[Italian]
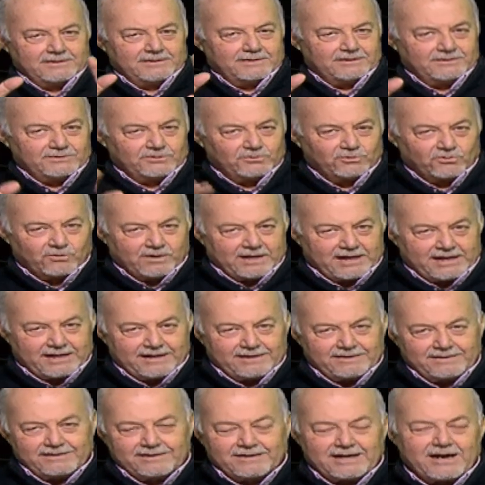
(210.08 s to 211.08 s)

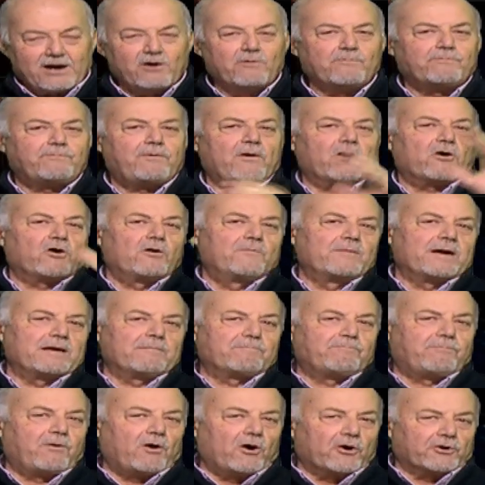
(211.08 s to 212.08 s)
due, è un po' come
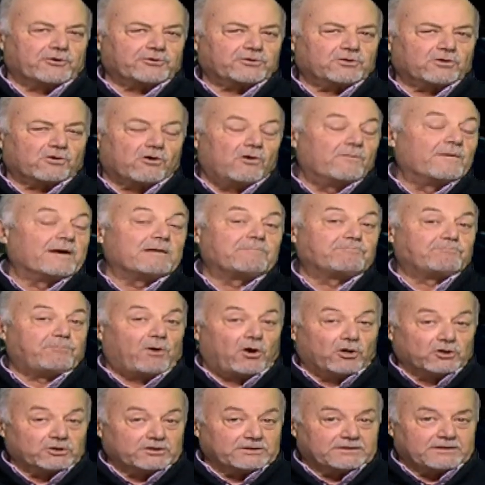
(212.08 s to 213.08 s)
il, port, come il
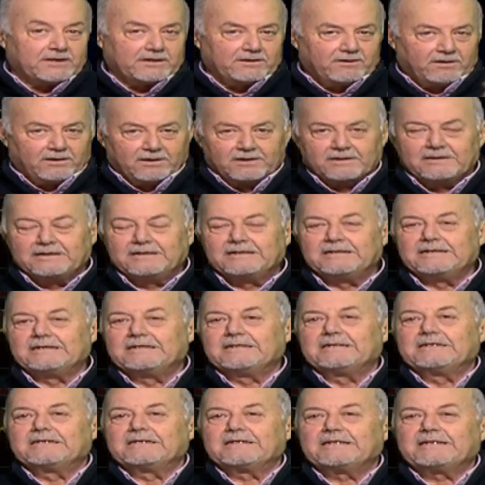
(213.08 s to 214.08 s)
ponte, no?
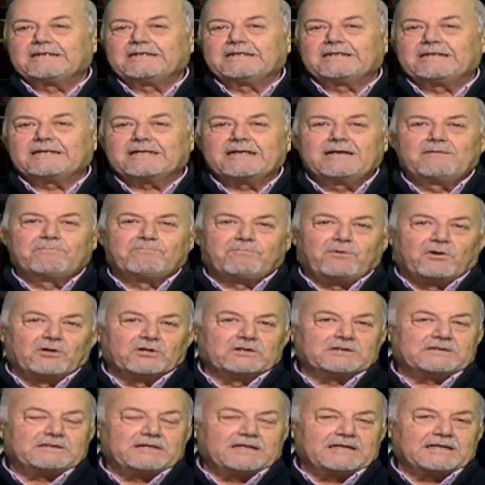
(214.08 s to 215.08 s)
Eh, il
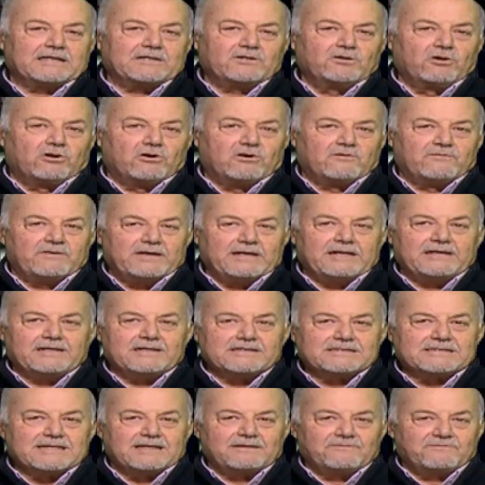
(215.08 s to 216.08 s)
ponte dove
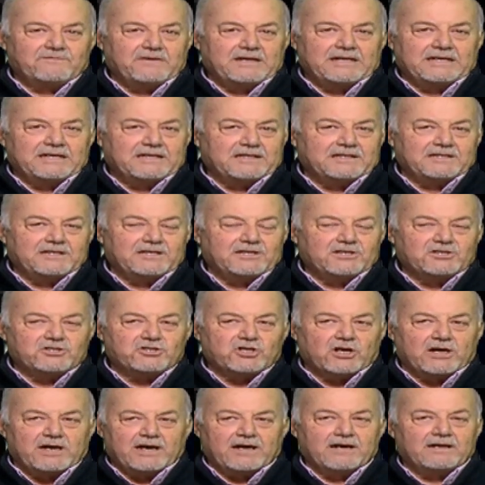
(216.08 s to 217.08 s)
Salvini
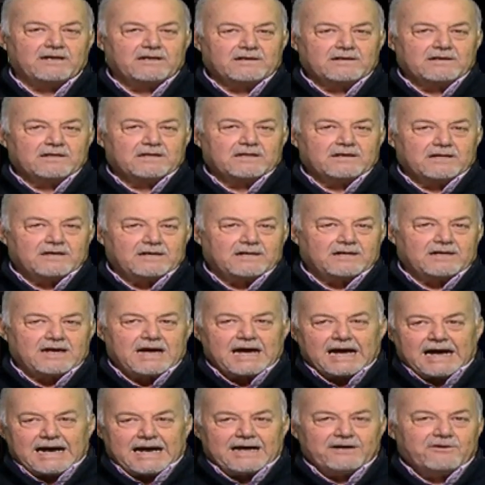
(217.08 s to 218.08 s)
dice eh,
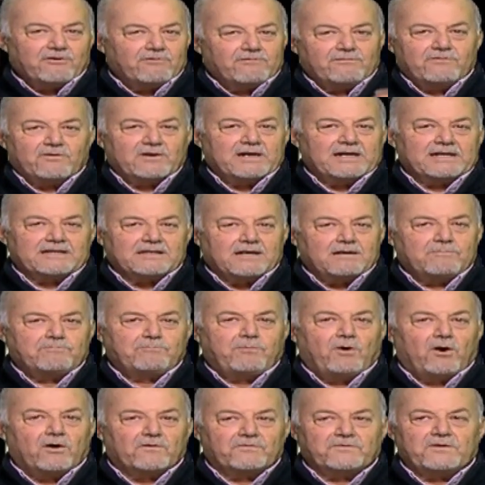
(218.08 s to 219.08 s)
ah non volete il
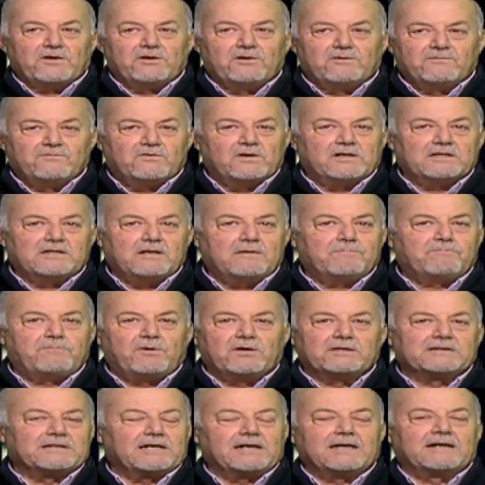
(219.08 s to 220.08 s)
ponte, non volete il
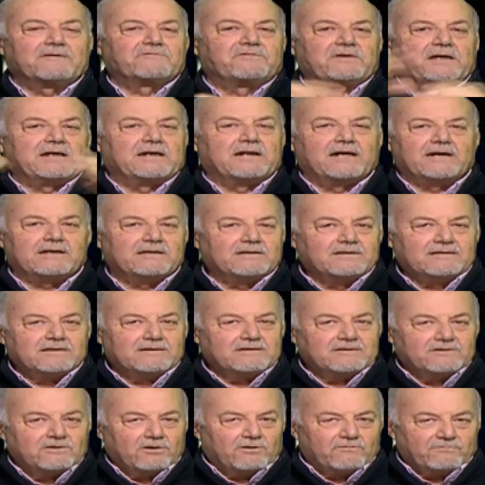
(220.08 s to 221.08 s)
ponte, alla fine
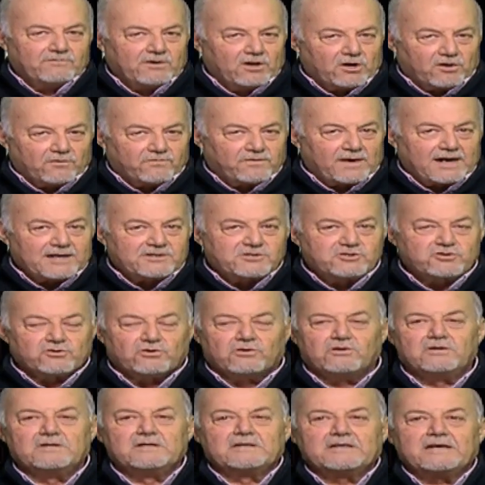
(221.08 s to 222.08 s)
non ve lo
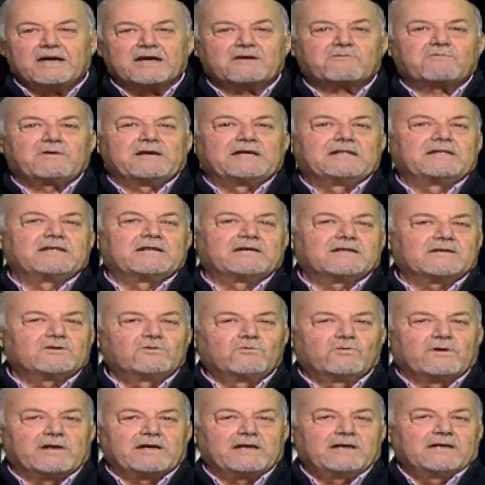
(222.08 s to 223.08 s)
faccio. E quindi
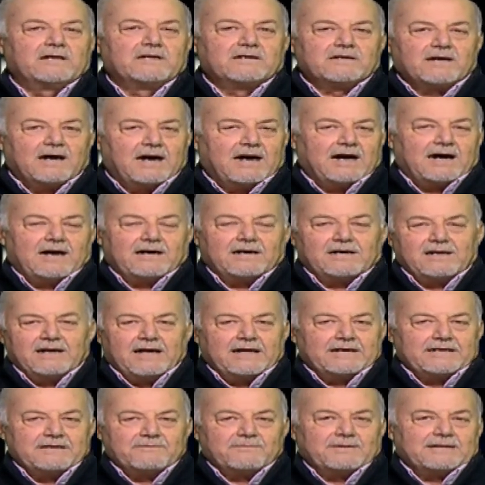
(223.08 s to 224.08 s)
lui ha
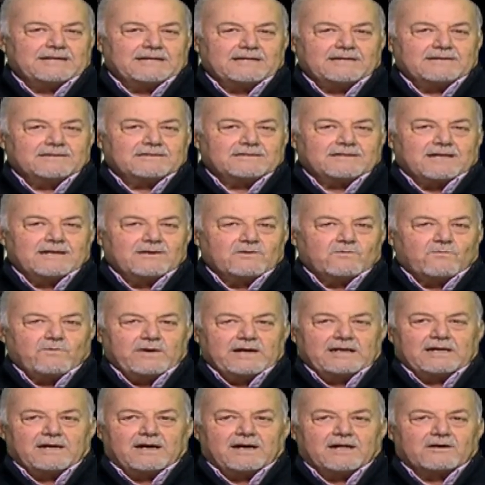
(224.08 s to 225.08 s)
l'anima
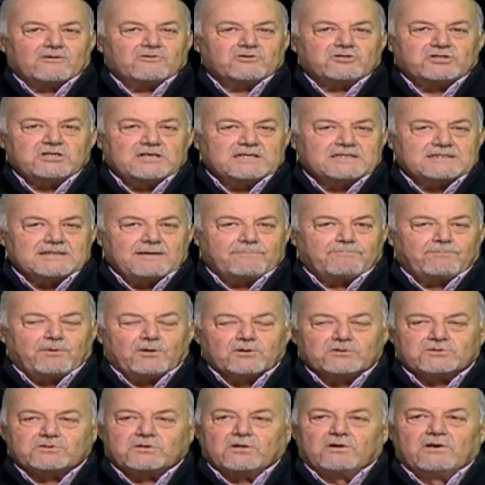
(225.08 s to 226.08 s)
tranquilla, la coscienza a
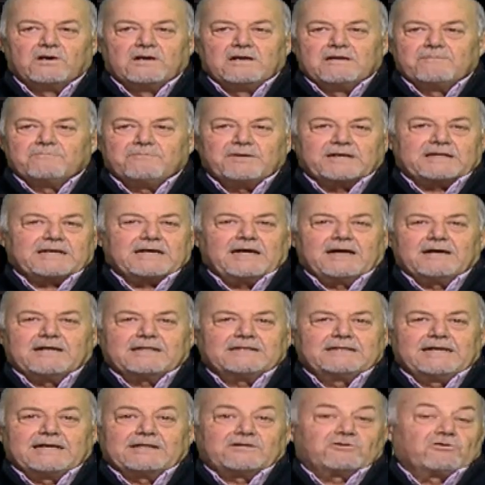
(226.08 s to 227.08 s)
posto, perché ha
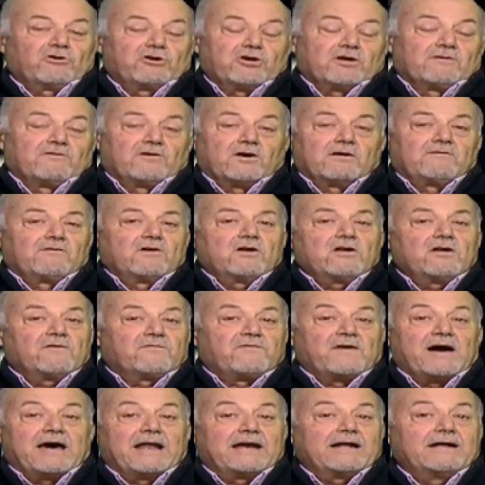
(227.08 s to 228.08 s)
detto io ve lo voglio
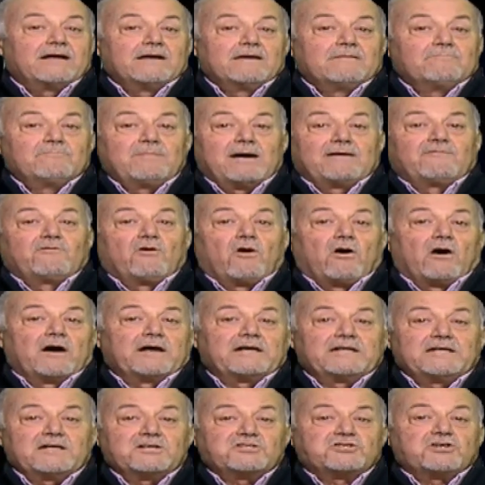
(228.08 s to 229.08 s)
fare, ma
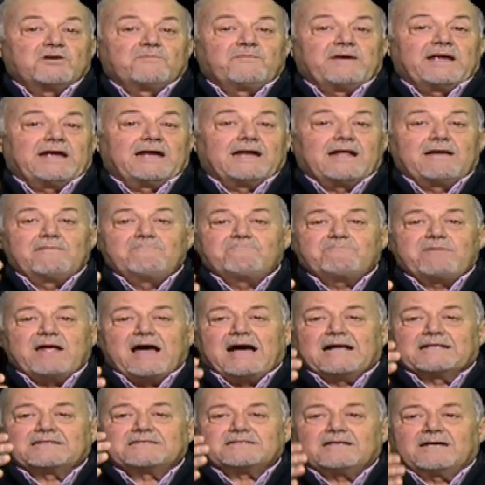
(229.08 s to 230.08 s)
voi 10.000 in
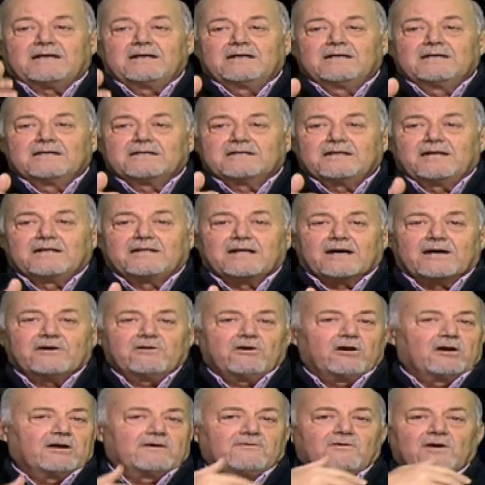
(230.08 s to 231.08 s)
piazza dite che
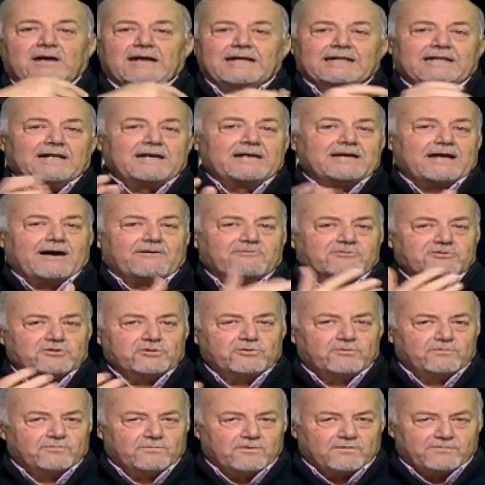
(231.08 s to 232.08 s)
non lo volete e neanche
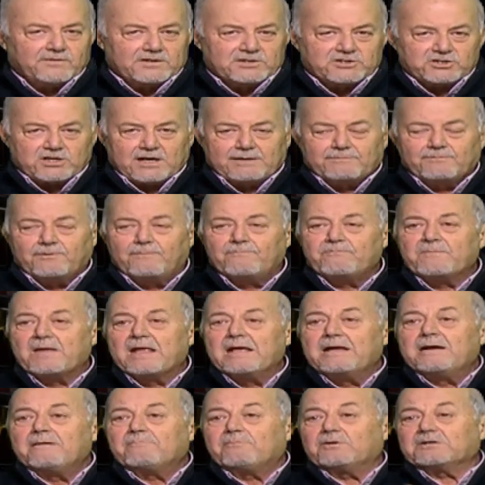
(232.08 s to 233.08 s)
non lo facevo.
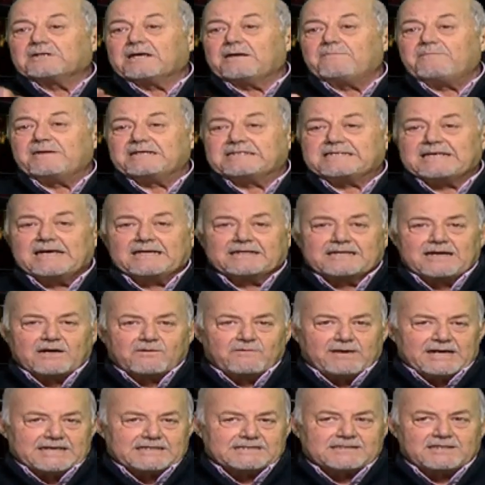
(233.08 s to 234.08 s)
Potrebbe essere anche
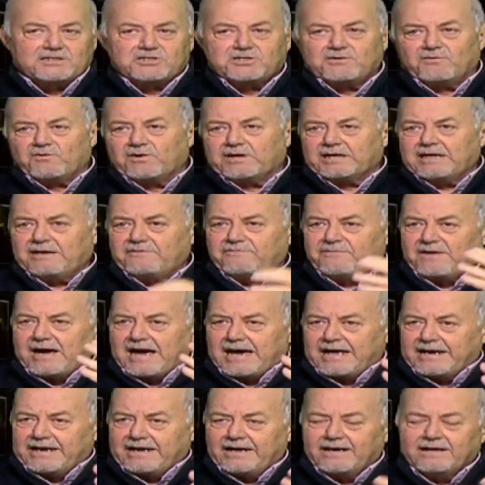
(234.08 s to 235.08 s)
questa, ci vorrei
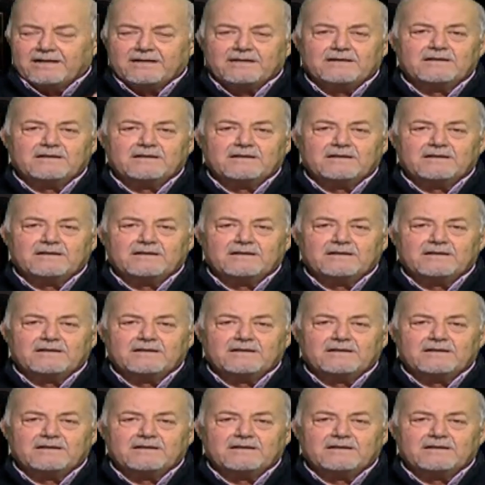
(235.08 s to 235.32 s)
fare,